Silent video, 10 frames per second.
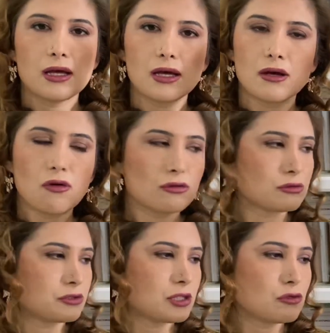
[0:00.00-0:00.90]
e,
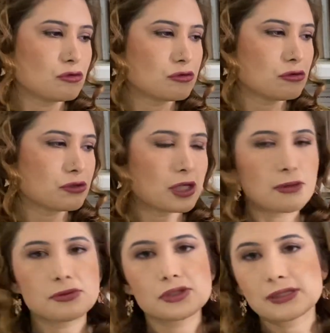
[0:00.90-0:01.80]
oldukça güçlü,
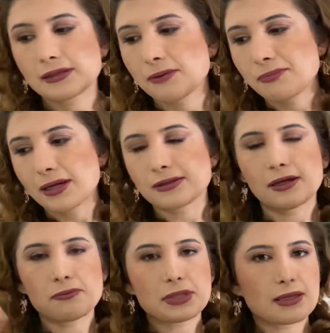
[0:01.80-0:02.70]
çarpıcı
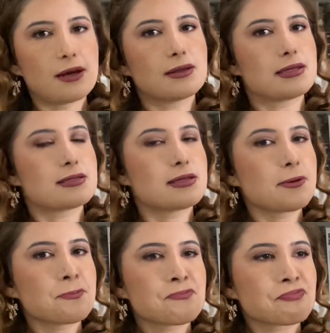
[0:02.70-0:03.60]
kitaplardan bir
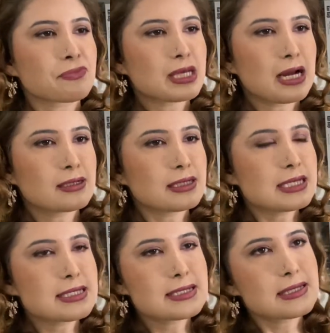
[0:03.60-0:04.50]
tanesi. Yani
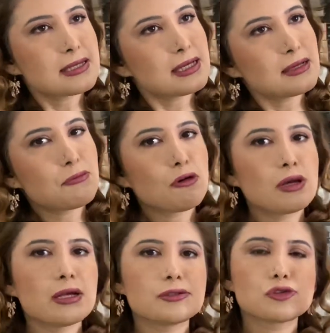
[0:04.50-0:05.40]
izini
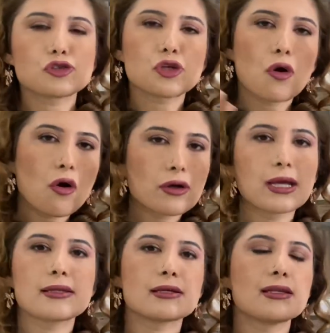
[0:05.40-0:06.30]
böyle çok
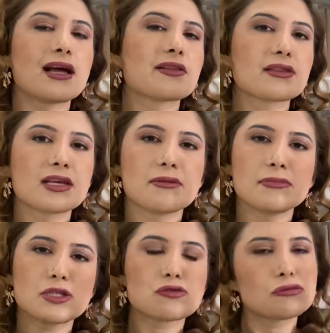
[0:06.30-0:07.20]
etkilendiğim,
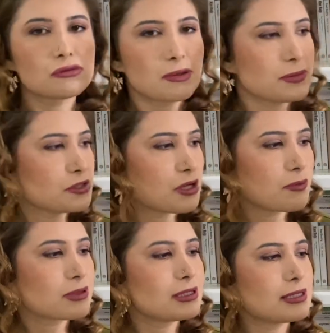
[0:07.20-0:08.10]
hiç
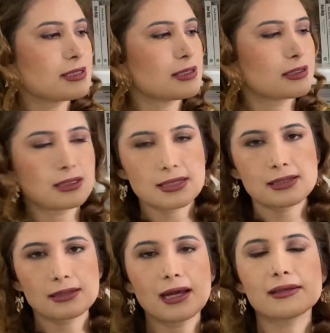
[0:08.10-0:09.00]
unutamayacağım
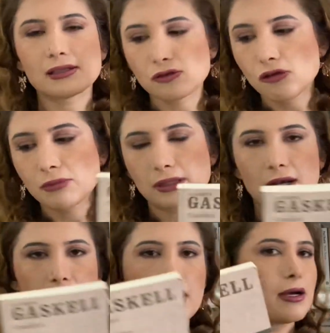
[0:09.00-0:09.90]
klasiklerden olmadı
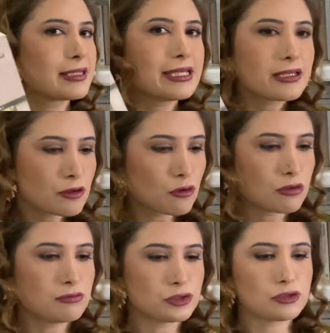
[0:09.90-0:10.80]
ama iyi ki
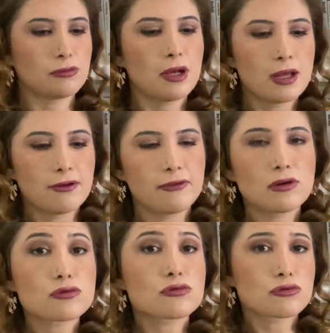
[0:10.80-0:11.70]
okumuşum ve
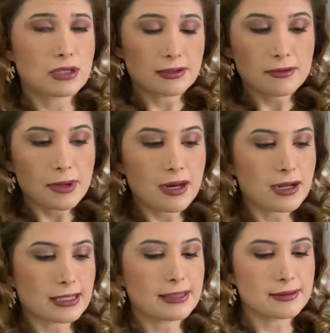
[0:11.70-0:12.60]
uzun süredir
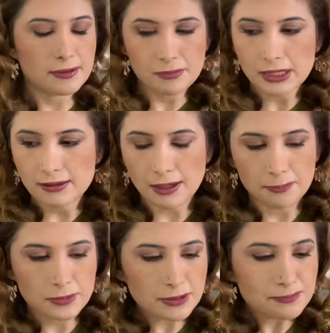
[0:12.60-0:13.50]
merak ettiğim bir
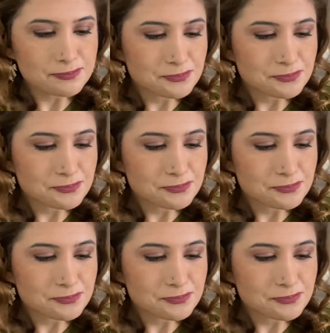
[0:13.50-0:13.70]
kitaptı.